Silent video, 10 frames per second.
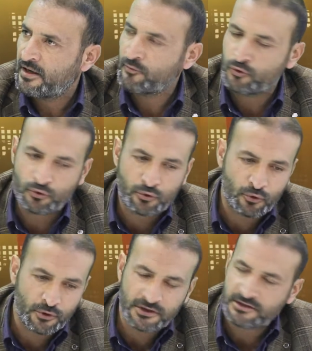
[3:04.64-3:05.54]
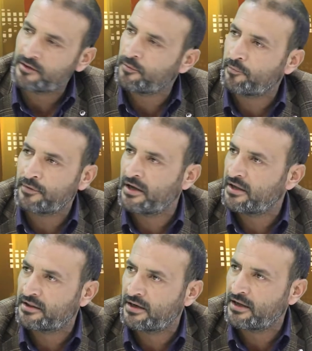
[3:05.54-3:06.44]
हम दूसरों की जंग में अपना
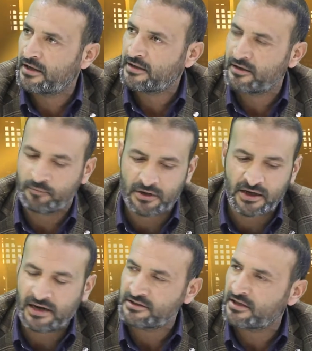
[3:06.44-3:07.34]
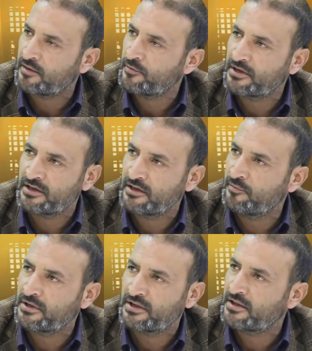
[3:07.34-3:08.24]
हिस्सा डालते हैं मगर आज तक हमने गिलगित
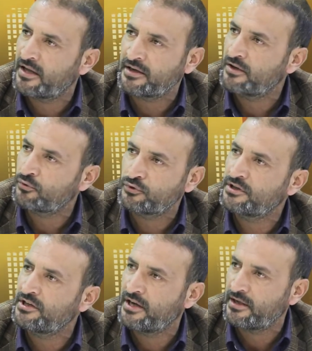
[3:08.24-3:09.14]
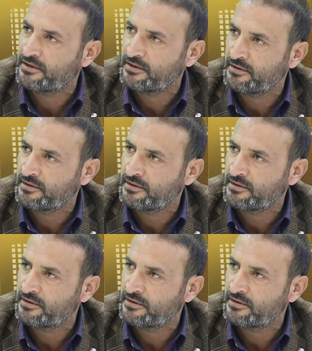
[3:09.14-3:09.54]
बल्तिस्तान के लिए कुछ किया नहीं